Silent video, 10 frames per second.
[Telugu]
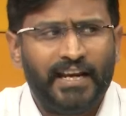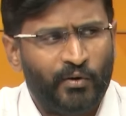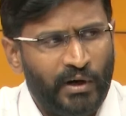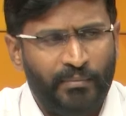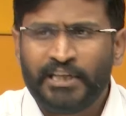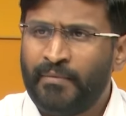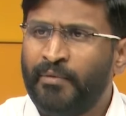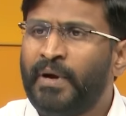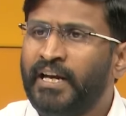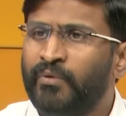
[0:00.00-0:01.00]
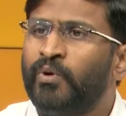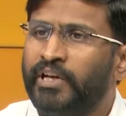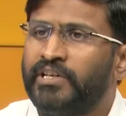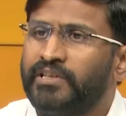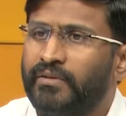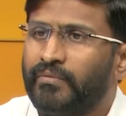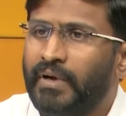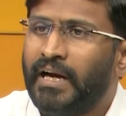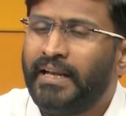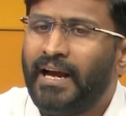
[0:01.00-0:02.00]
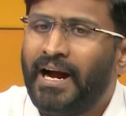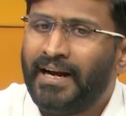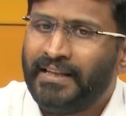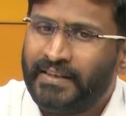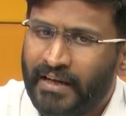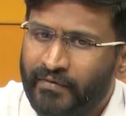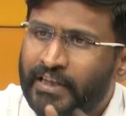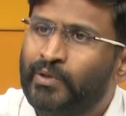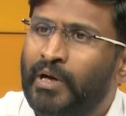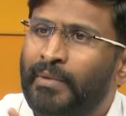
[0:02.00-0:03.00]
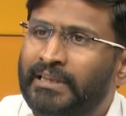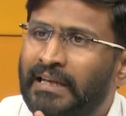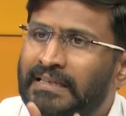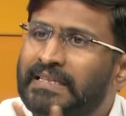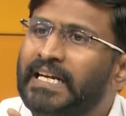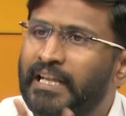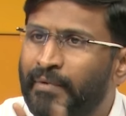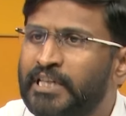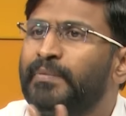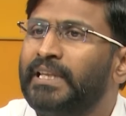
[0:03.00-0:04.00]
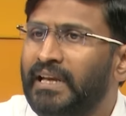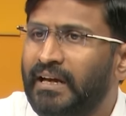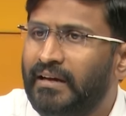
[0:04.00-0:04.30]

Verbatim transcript: కూడా బీజేపీ పార్టీకి వేసారు అంటే ఆడిద్దరు వ్యక్తుల మధ్యలో సెంటిమెంట్స్ మధ్యలో